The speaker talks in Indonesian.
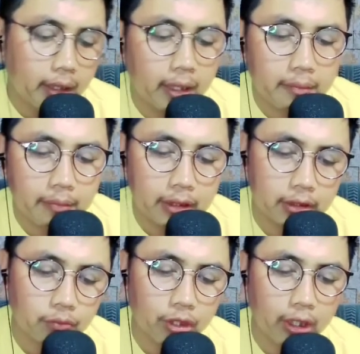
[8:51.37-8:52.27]
gambar
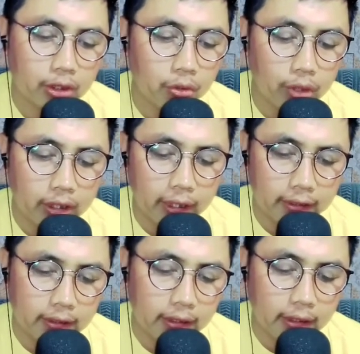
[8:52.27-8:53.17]
semua keseluruhannya
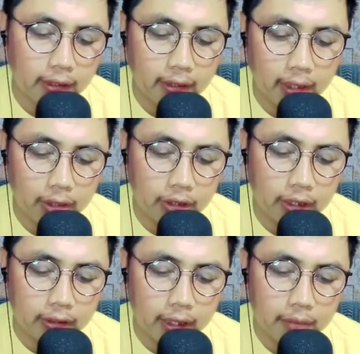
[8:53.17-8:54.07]
guys ini kalau
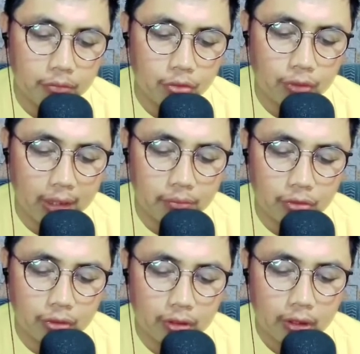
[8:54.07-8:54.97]
tidak salah buah
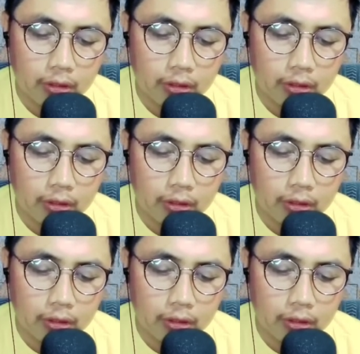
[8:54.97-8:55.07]
bu